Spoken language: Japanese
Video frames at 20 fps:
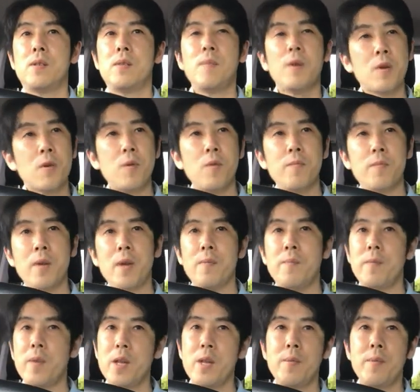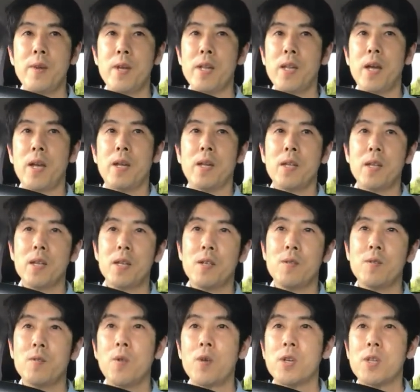ぱこう目に見えない
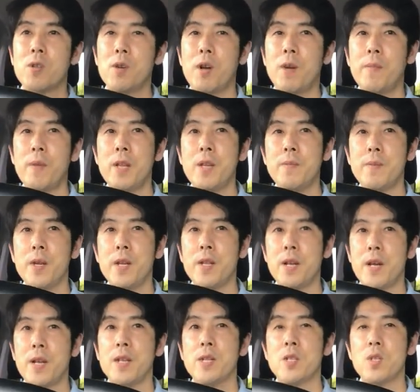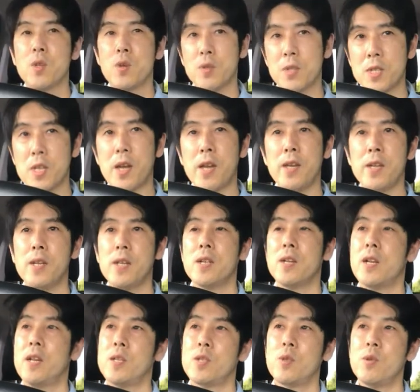動きとか目に見えない存在
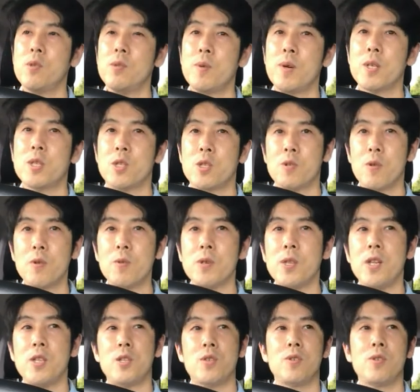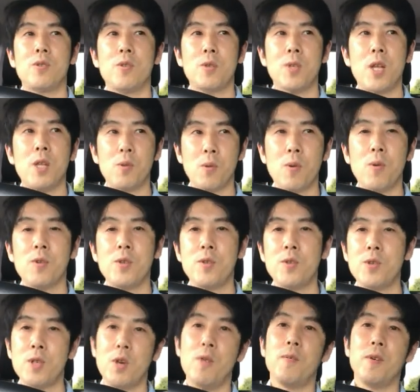そういうのはすごくね重要だとい
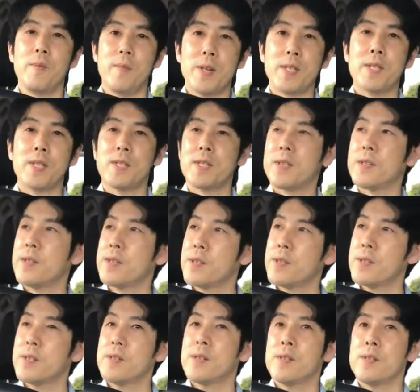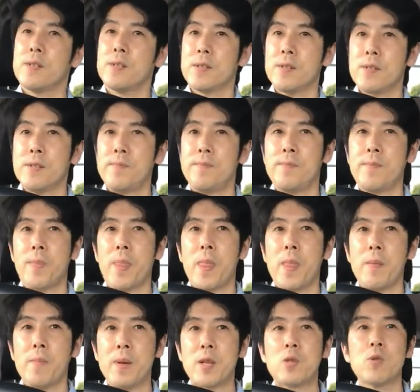うふうに思います、う
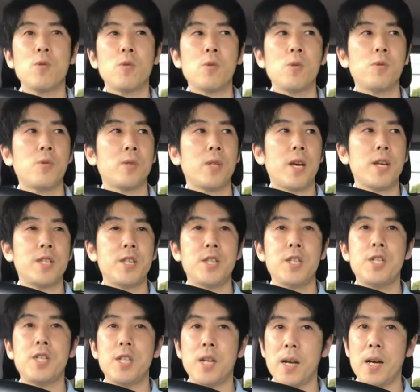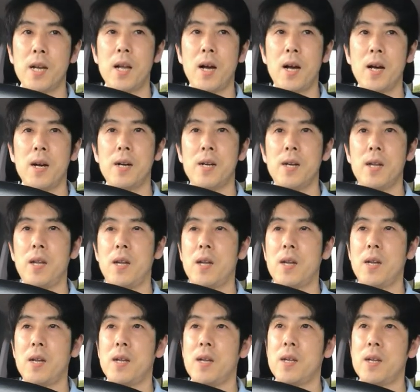んまあ、そういうことを大事にしながら、
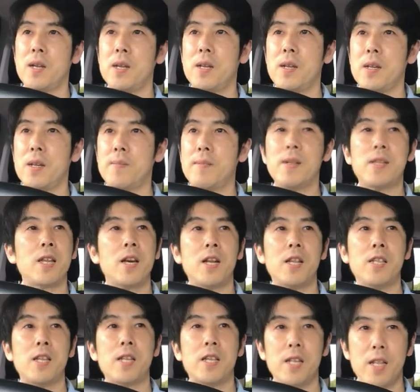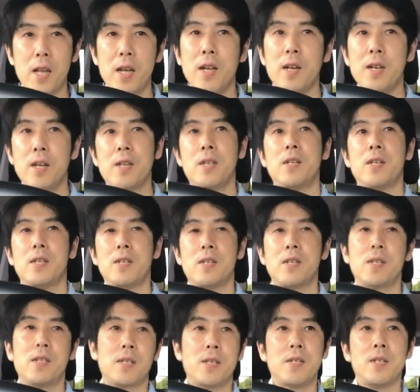えー、また新たなね
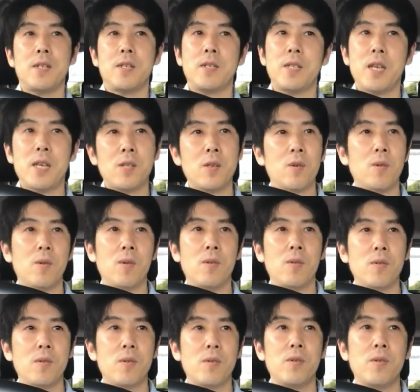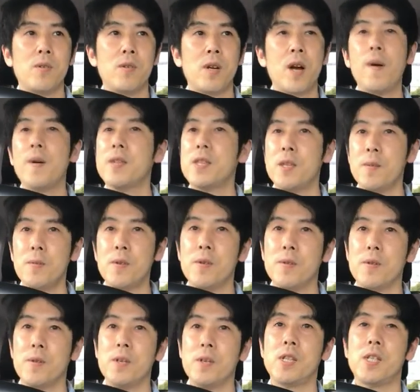言語変わって
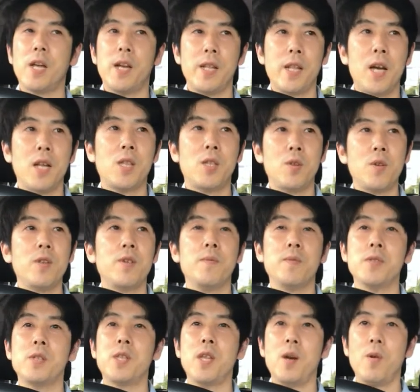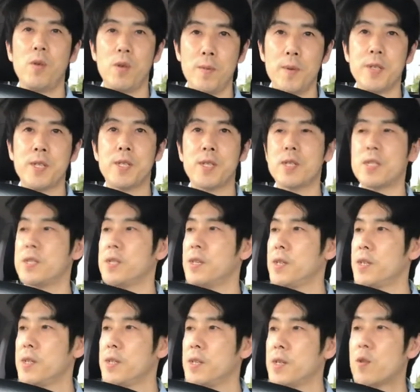もきたいなっていうふうに思っております
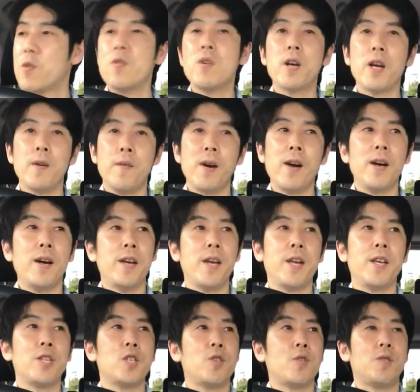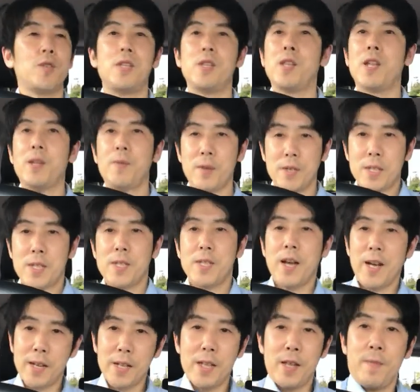今回は以上になりますあ
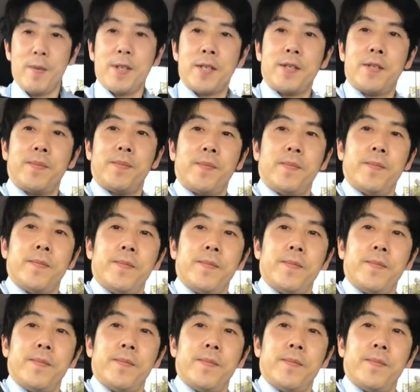りがとうございます